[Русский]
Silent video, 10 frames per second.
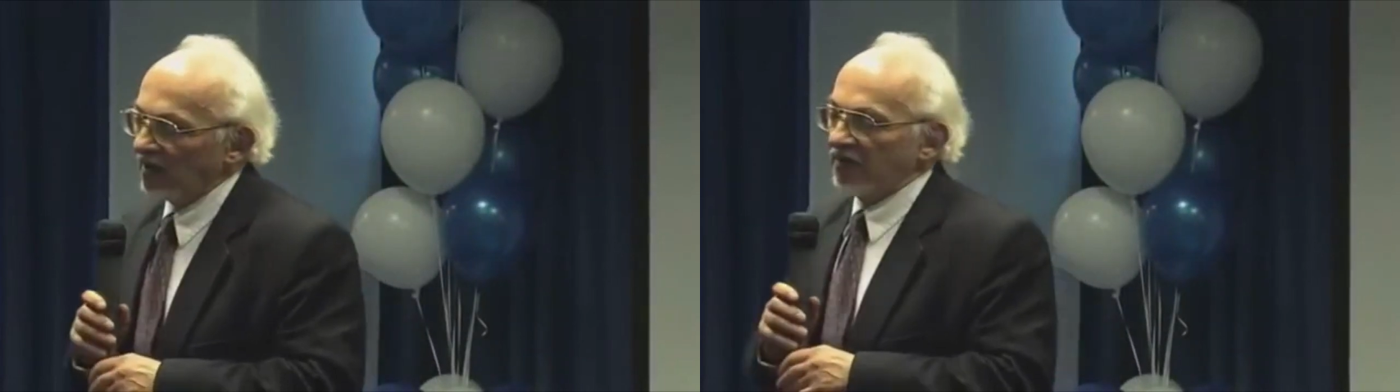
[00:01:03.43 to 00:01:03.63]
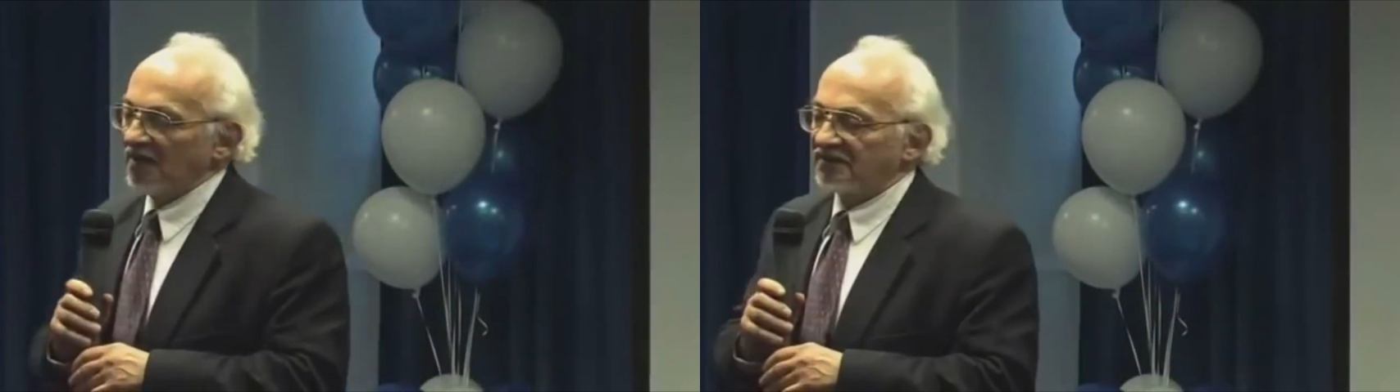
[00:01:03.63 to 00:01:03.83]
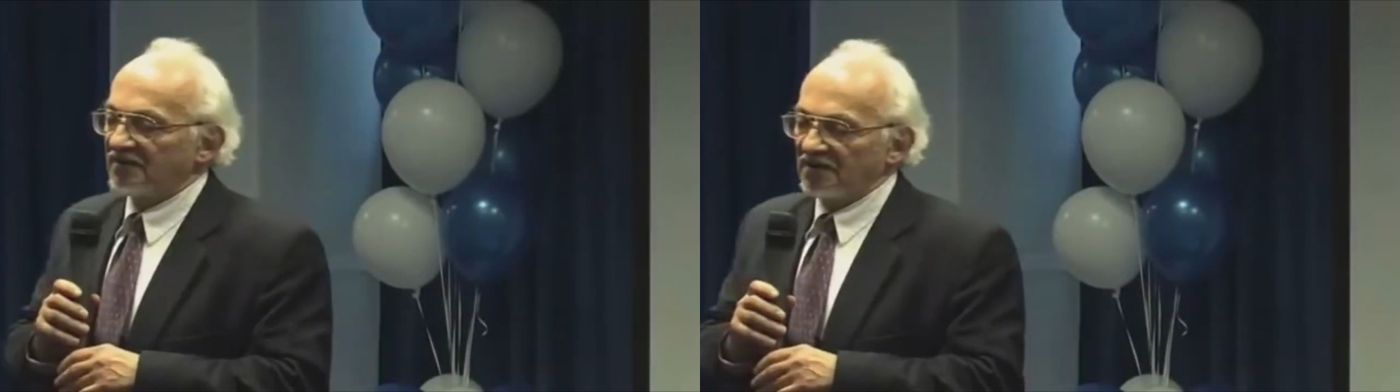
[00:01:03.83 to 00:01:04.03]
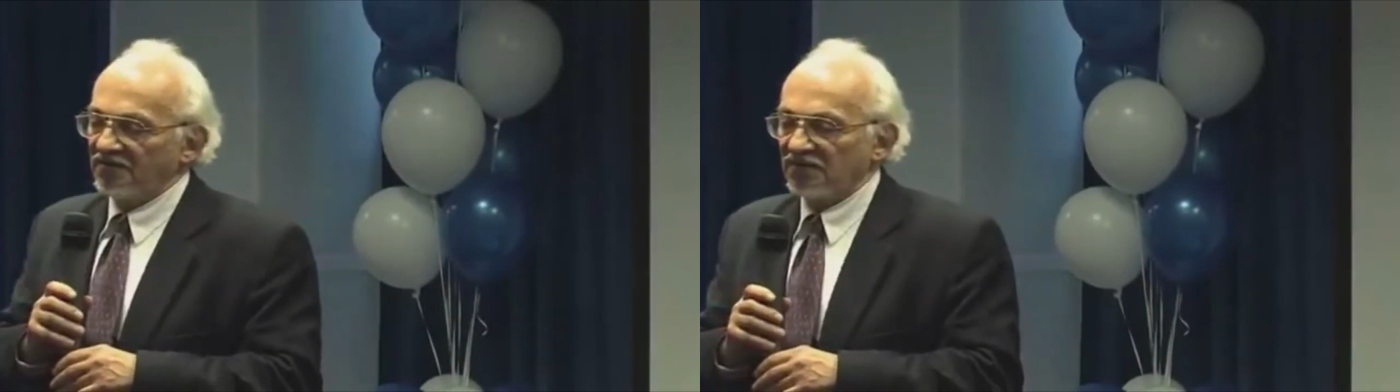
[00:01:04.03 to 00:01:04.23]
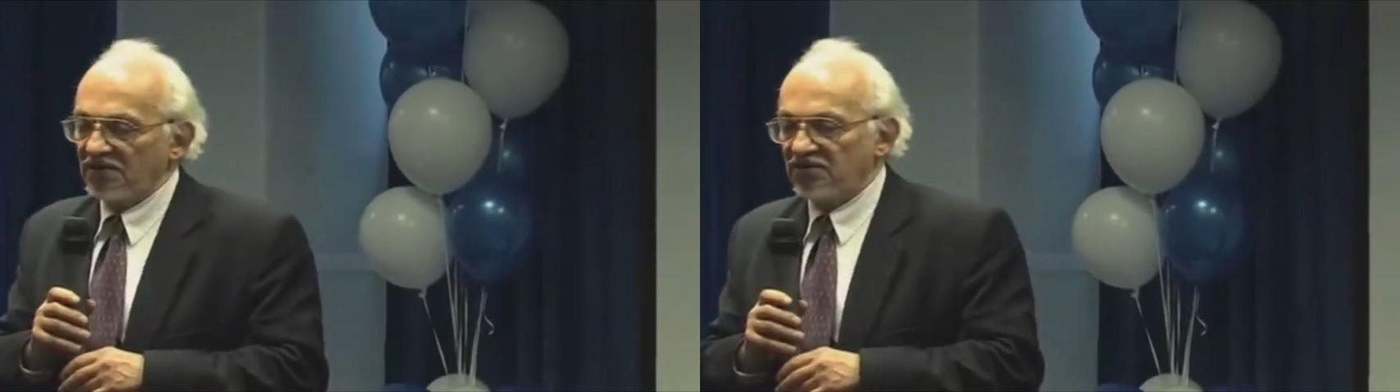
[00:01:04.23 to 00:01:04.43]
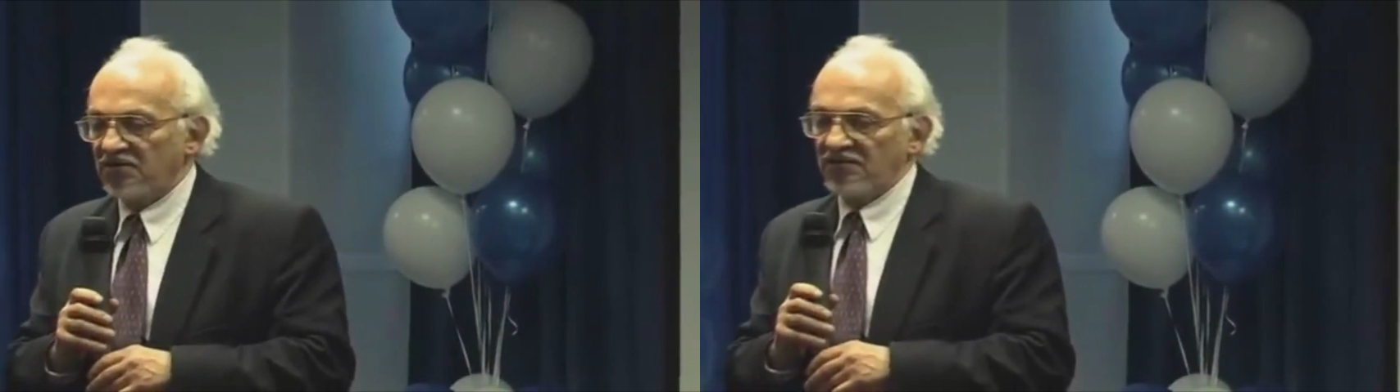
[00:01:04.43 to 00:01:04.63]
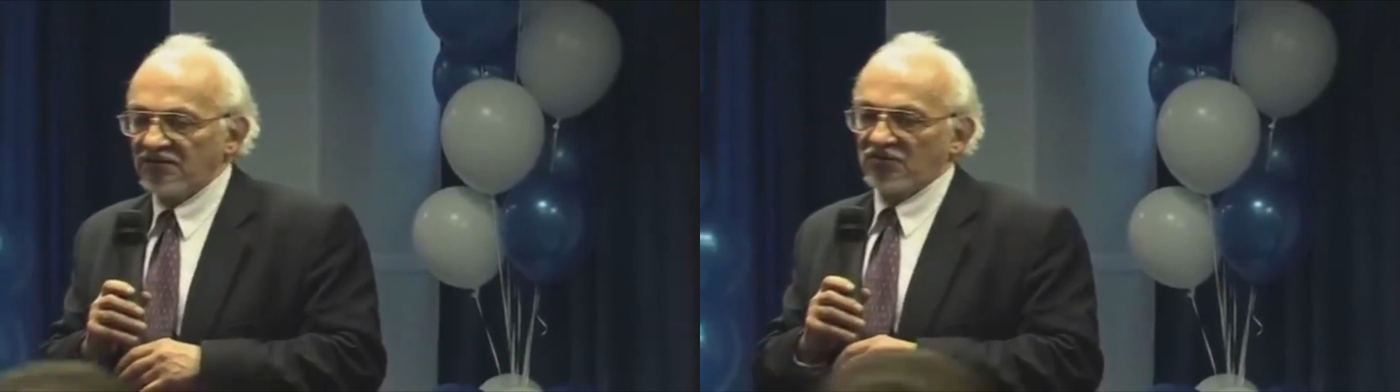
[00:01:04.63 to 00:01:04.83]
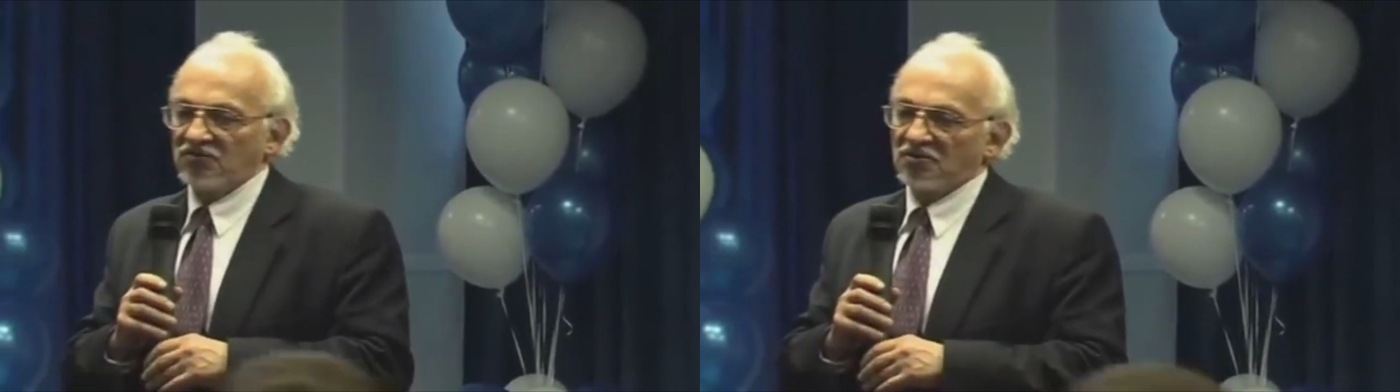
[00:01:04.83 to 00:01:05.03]
был открыт в
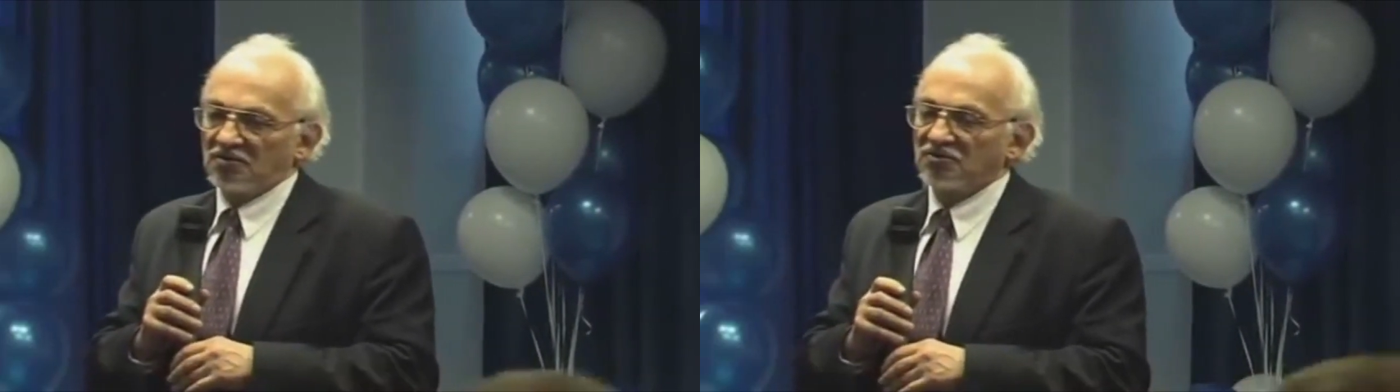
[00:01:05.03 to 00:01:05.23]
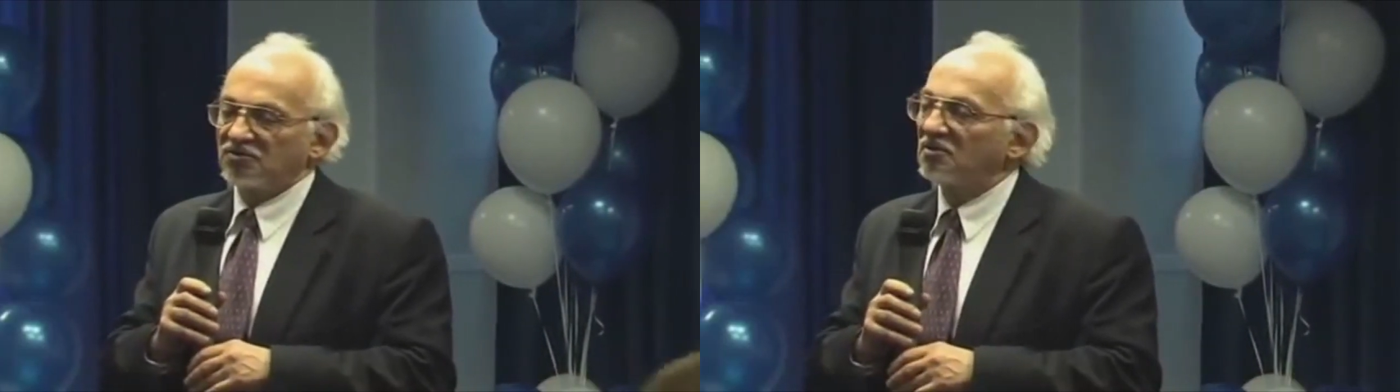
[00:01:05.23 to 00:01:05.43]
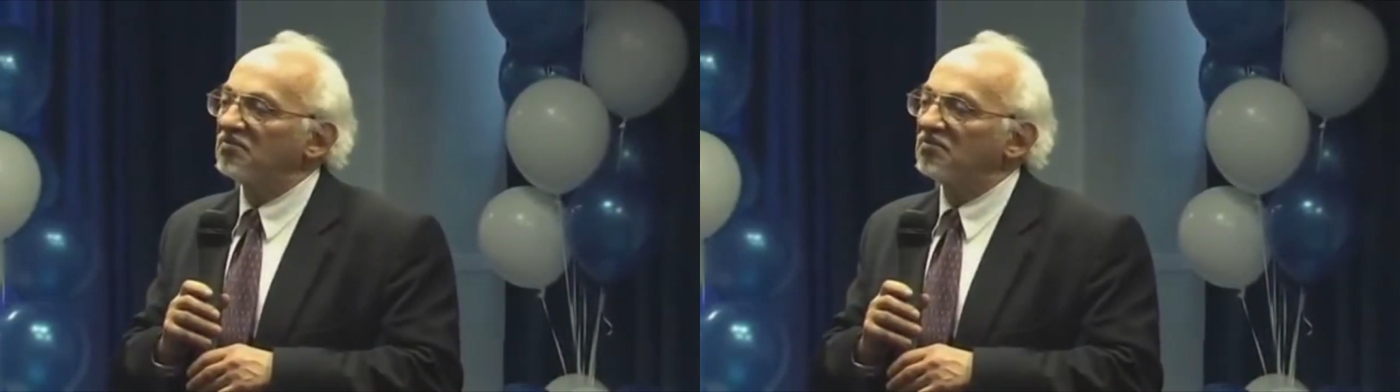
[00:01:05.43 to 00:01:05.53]
1946